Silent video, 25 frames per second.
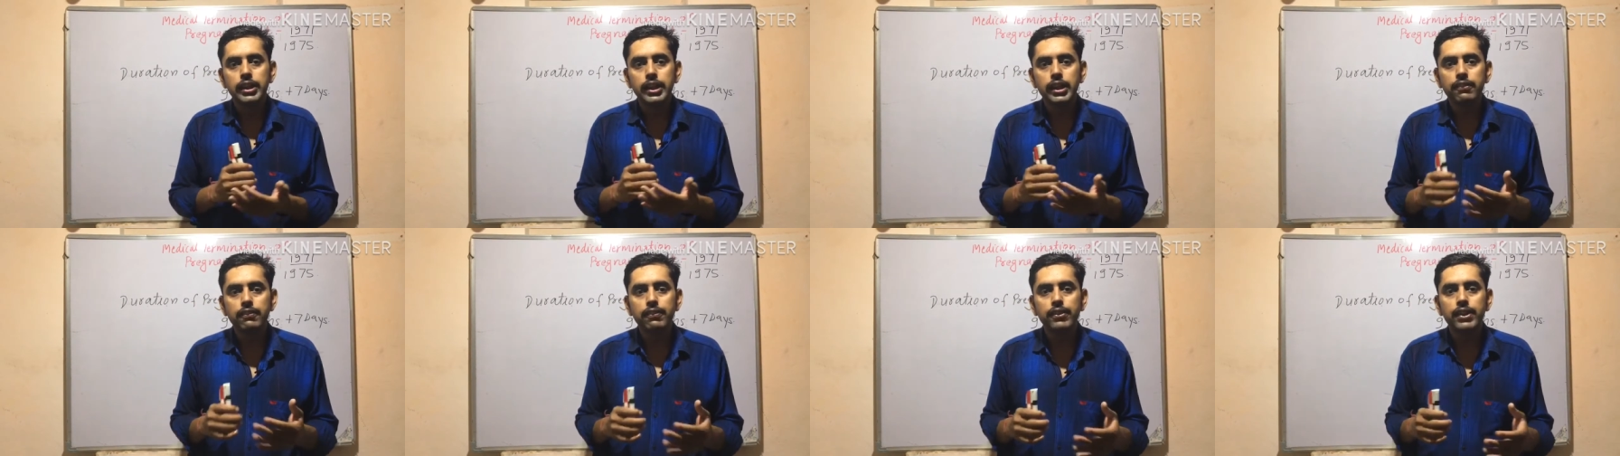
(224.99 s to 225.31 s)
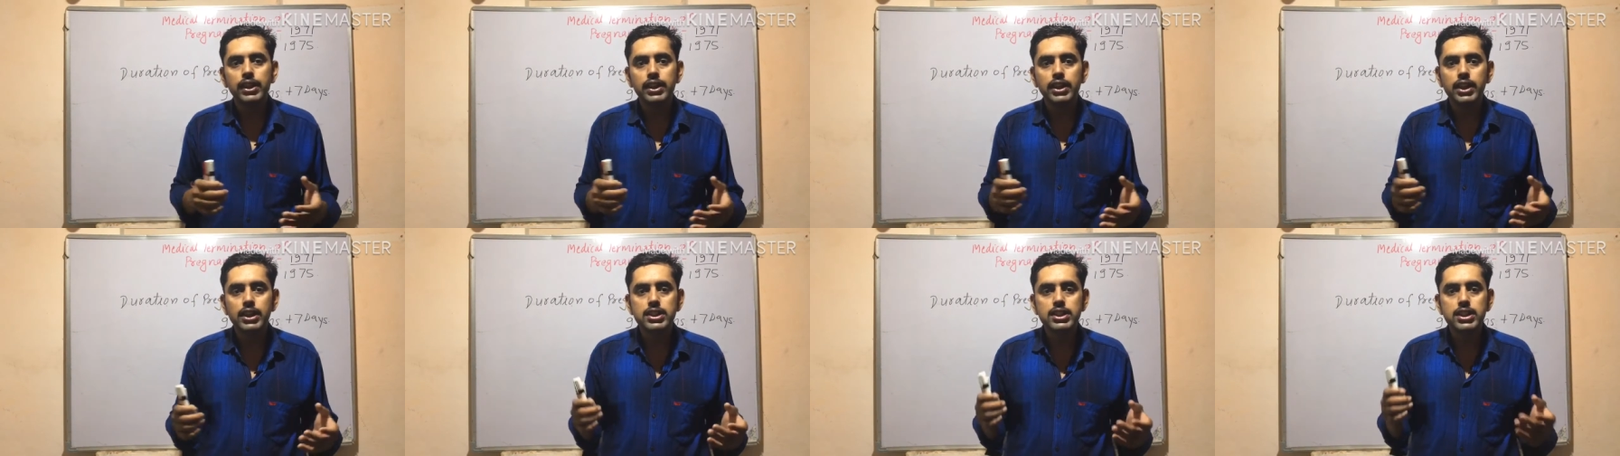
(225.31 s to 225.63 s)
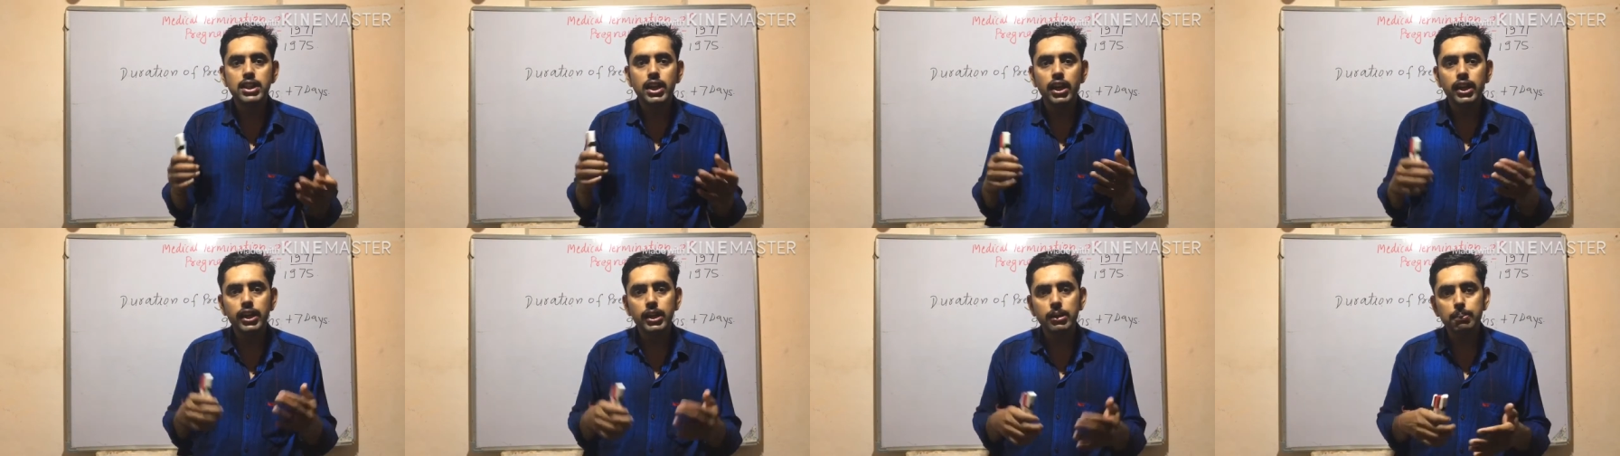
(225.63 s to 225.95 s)
एक फीटस
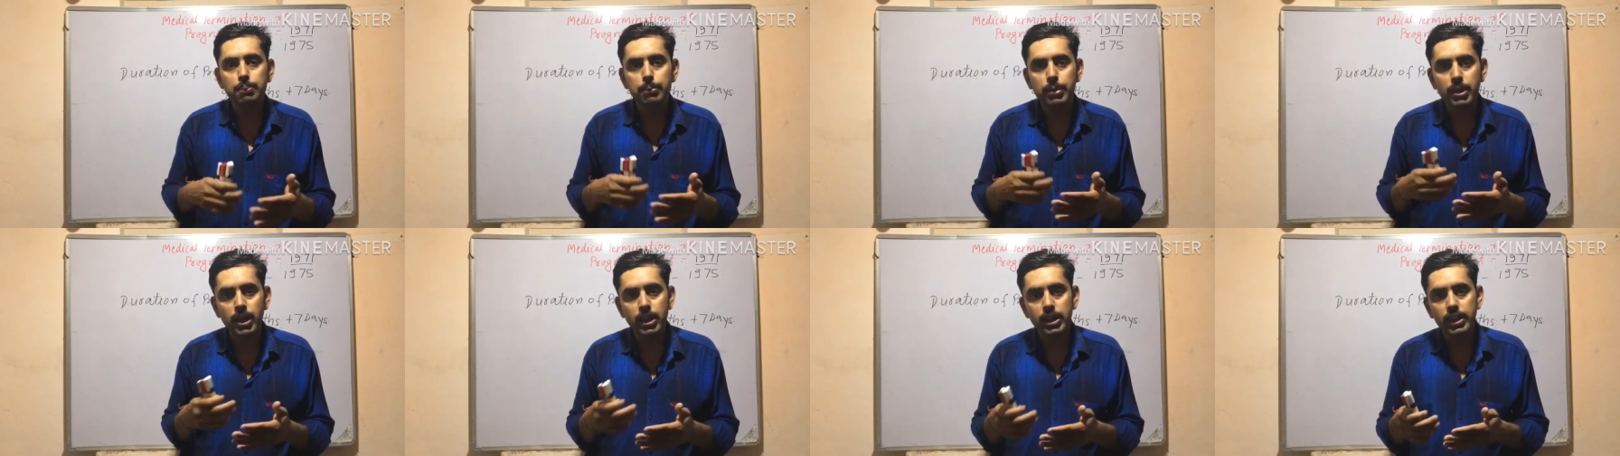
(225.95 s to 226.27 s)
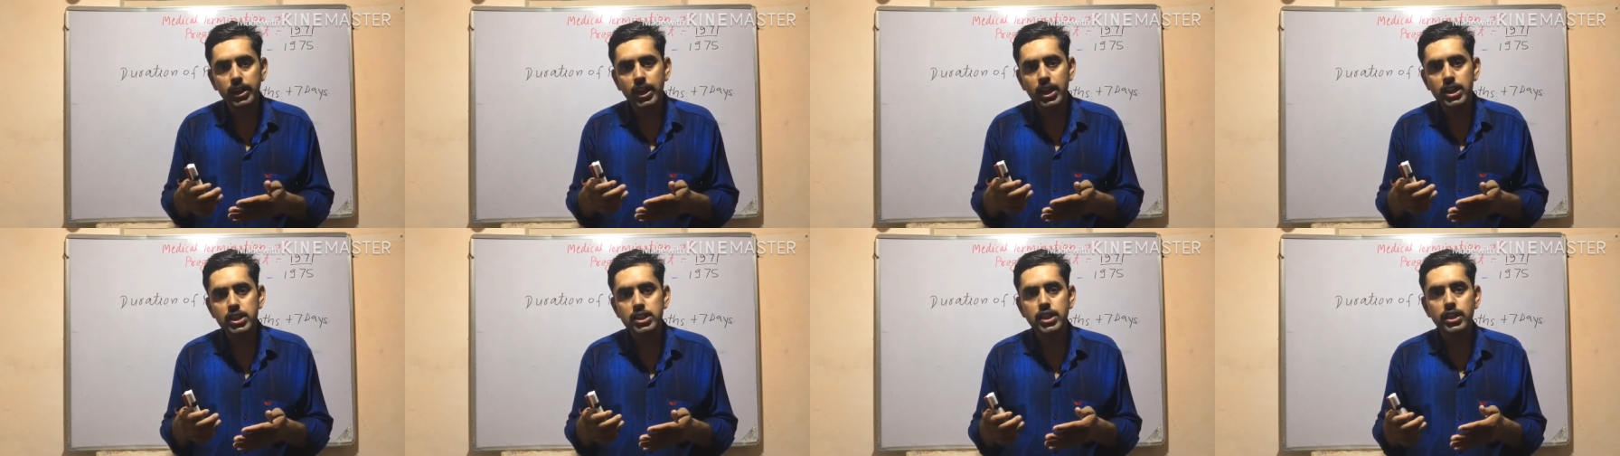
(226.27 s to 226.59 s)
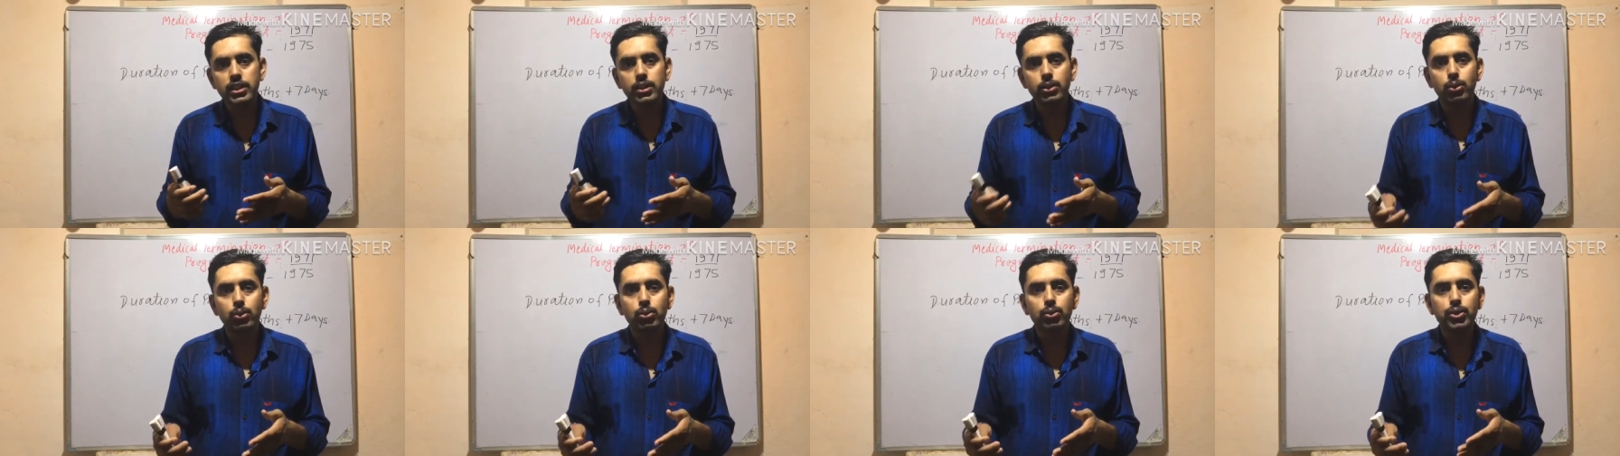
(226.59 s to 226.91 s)
का
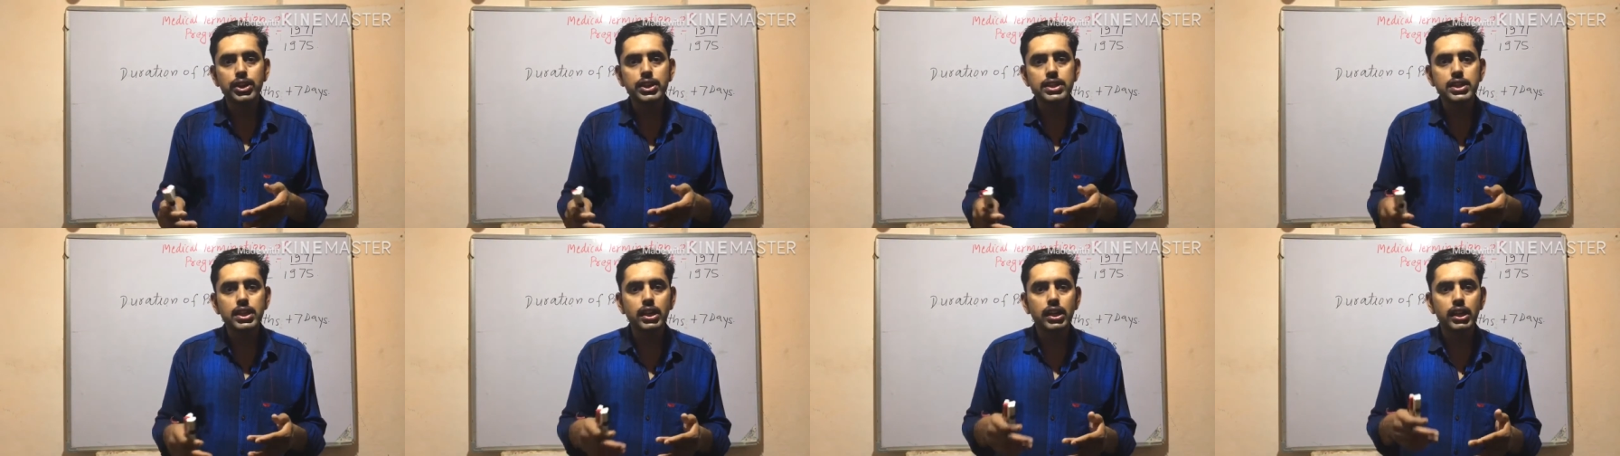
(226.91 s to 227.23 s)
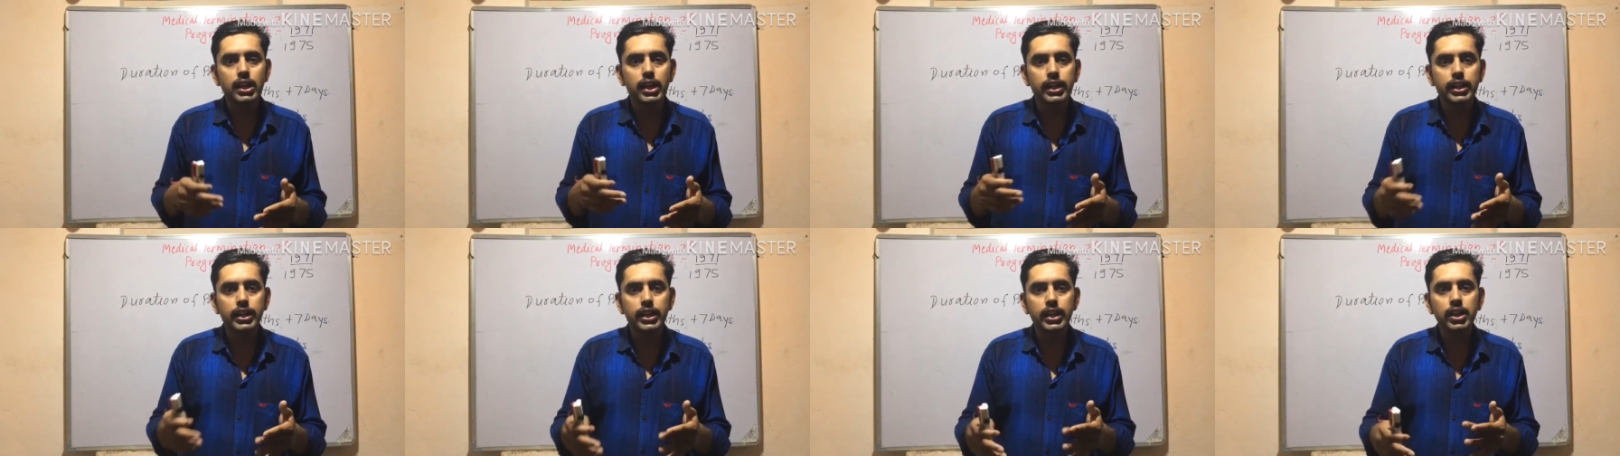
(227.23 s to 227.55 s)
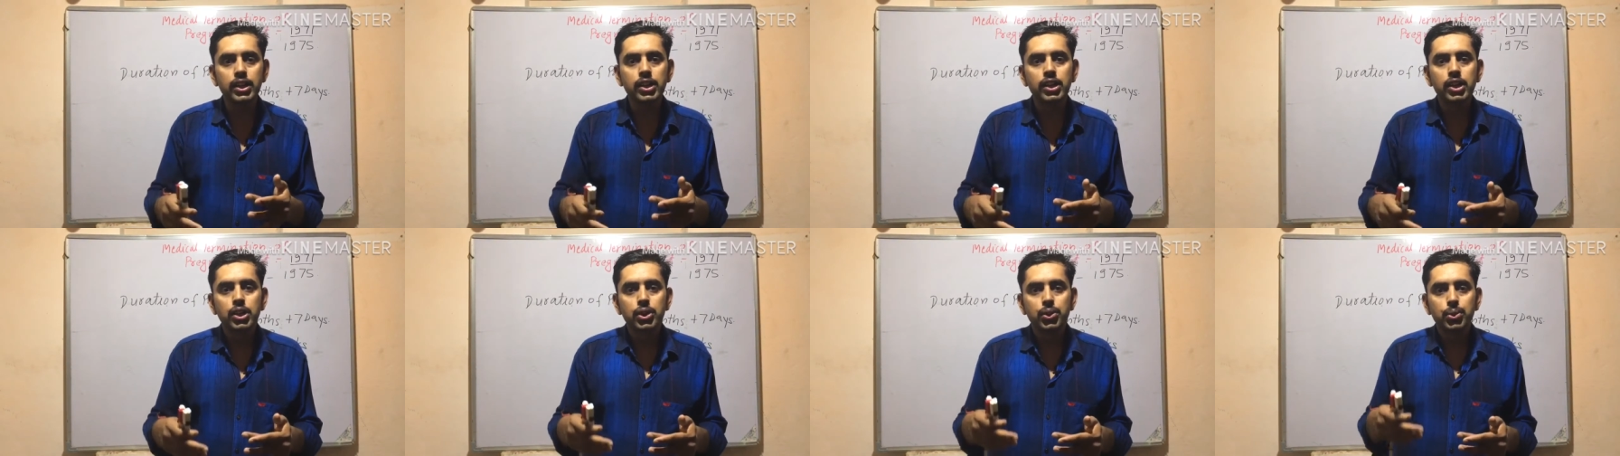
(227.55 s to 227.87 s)
इम्प्लांटेशन होने से
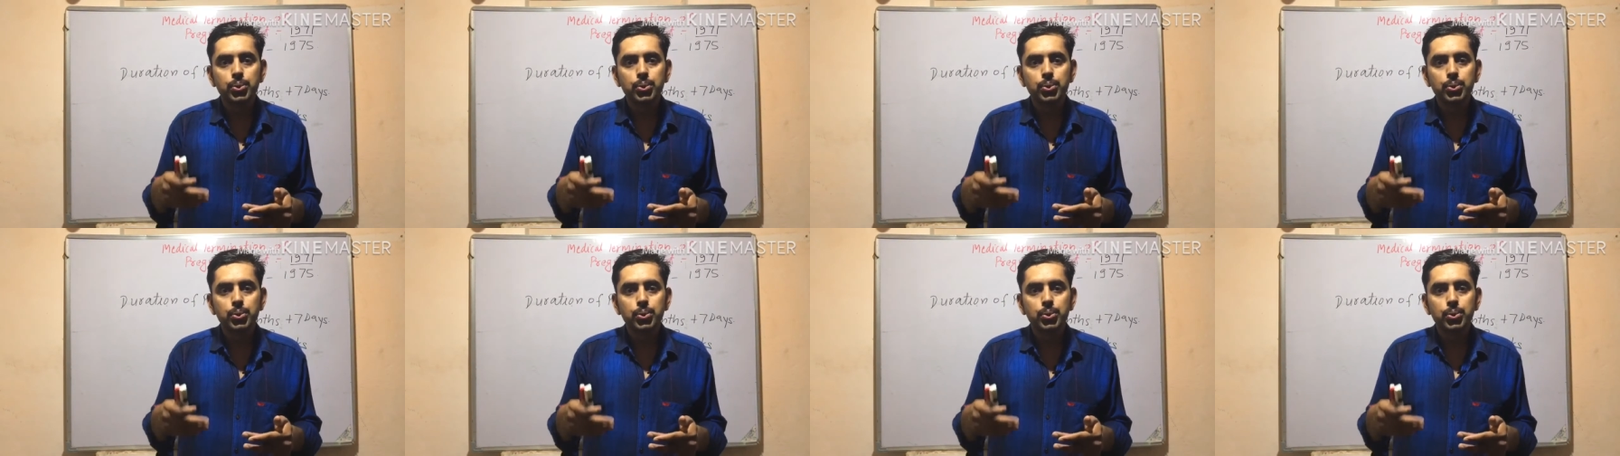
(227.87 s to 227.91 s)
लेकर